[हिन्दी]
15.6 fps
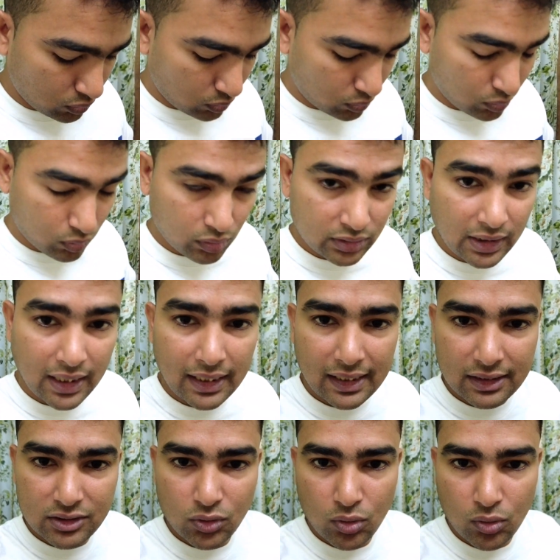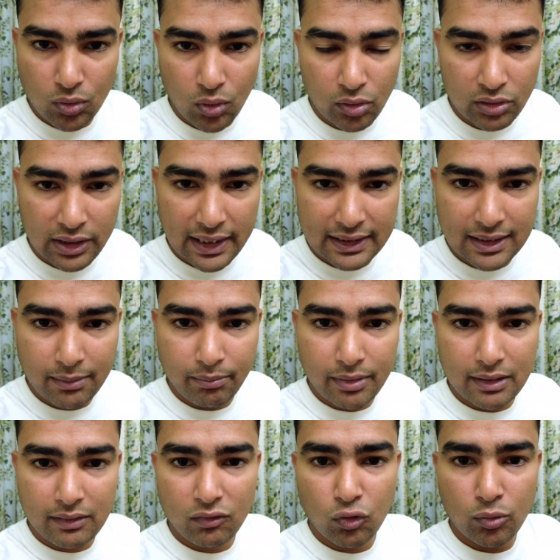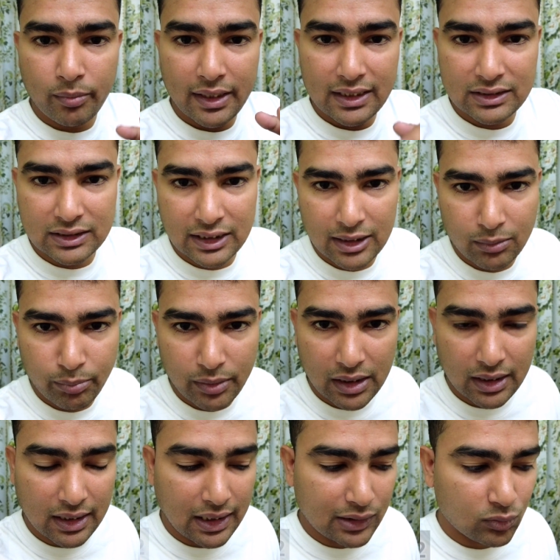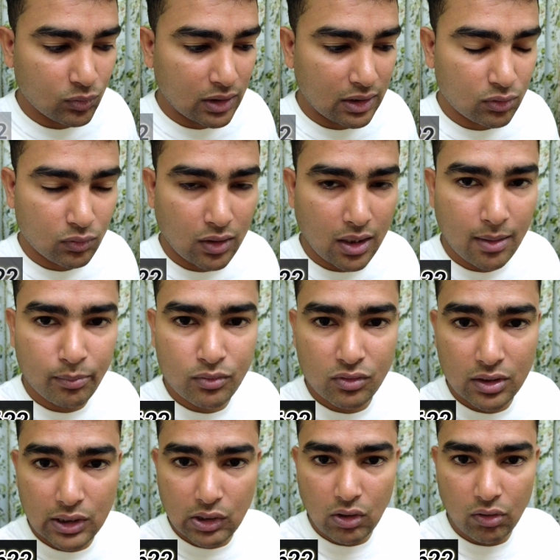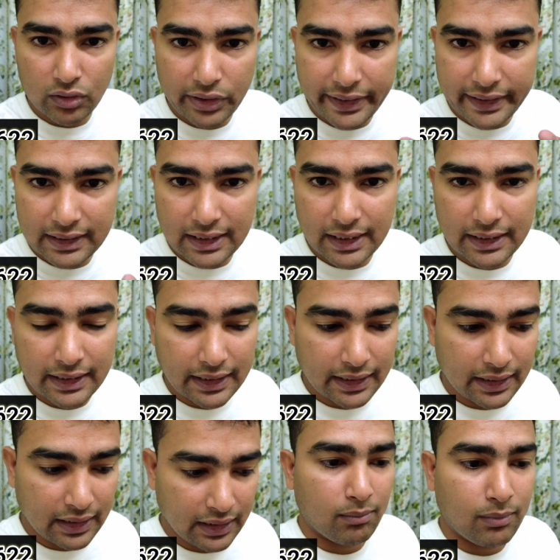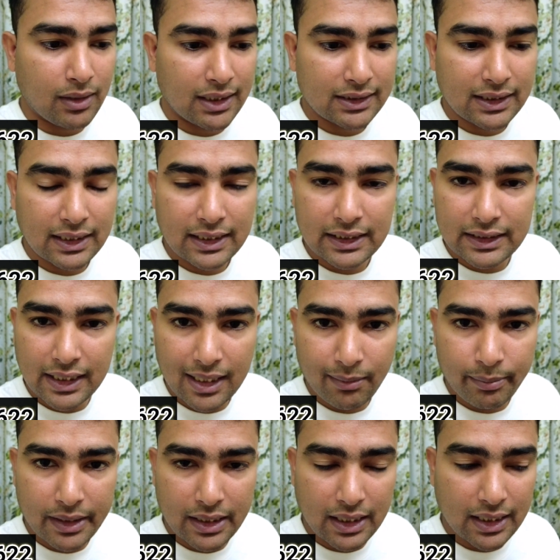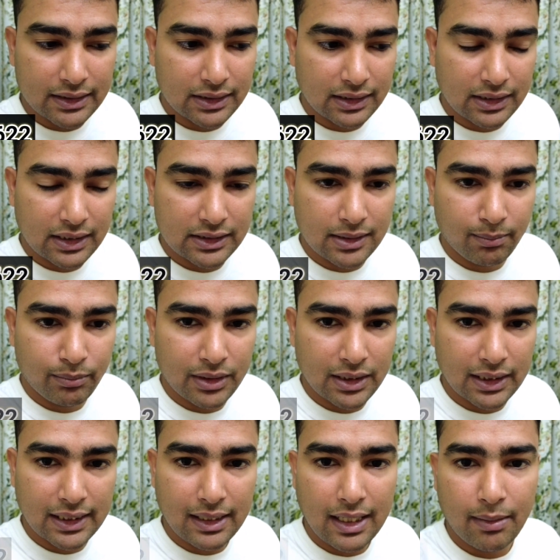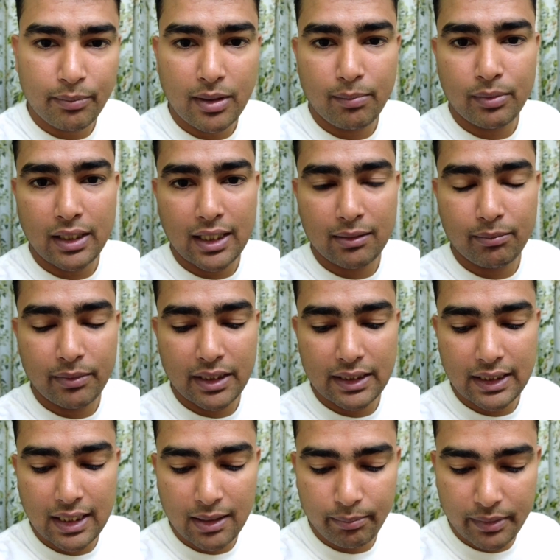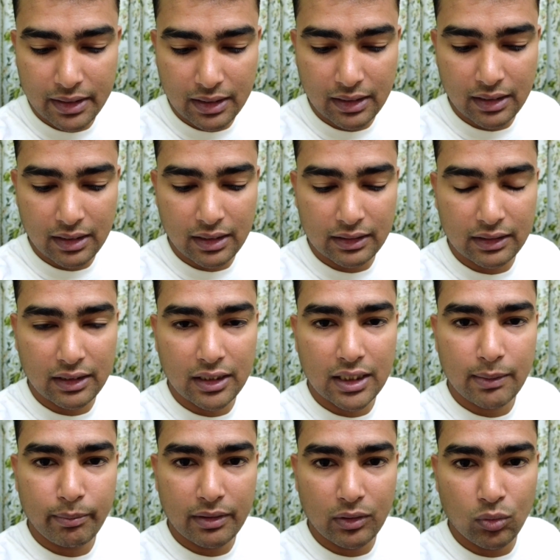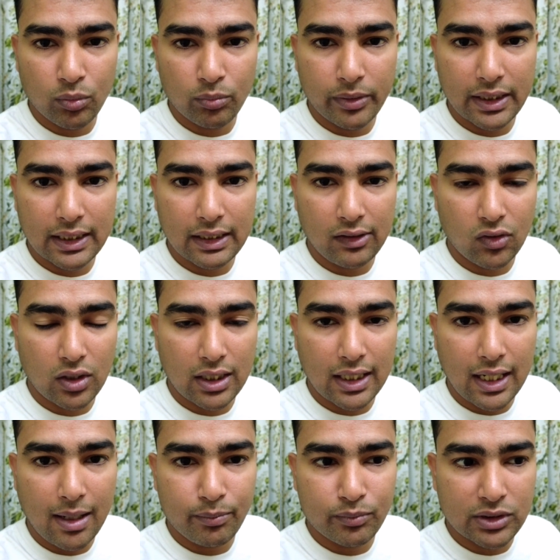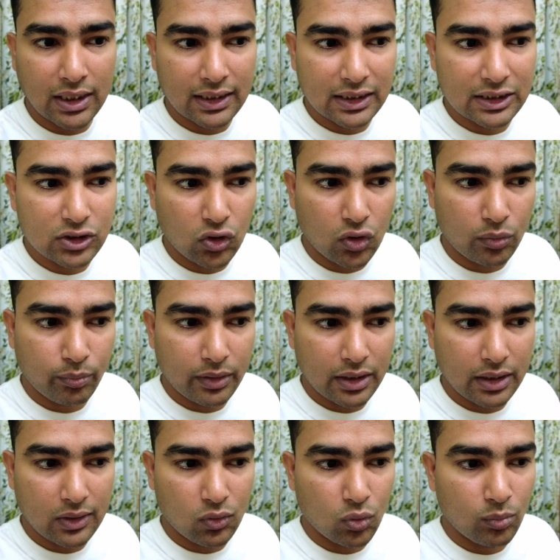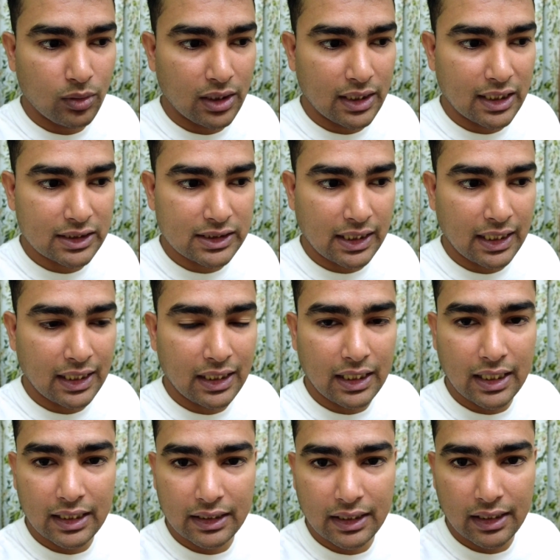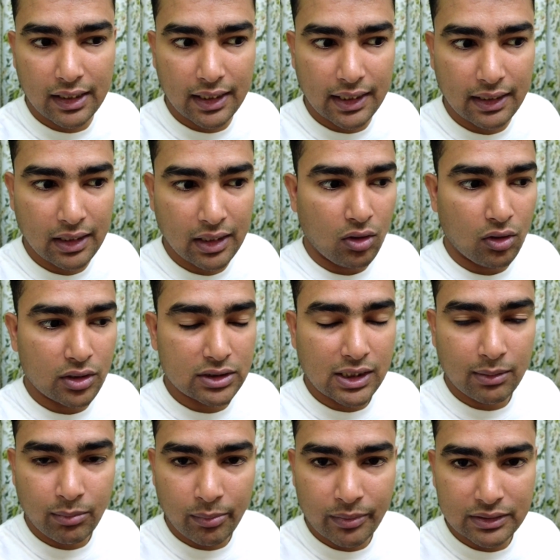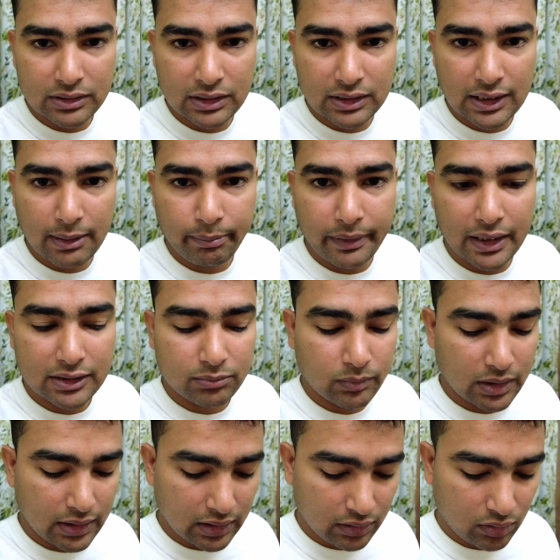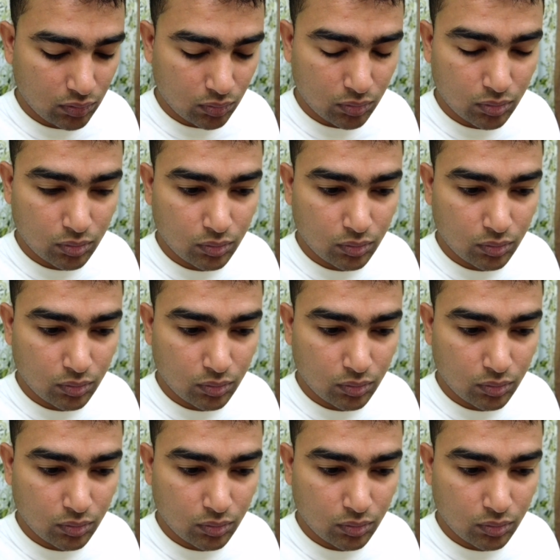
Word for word: सो तो यहाँ का जो कॉन्टैक्ट नंबर है वो मैं स्क्रीन पर लगा दूंगा तो आप उनसे कॉन्टैक्ट करके बात करके यहाँ पर आ सकते हैं जब भी अगर आपका प्लान बने यहाँ पर दिल्ली घूमने का और अगर आप चांदनी चौक में रूम लेना चाहें लाल किले और जामा मस्जिद मस्जिद के पास में तो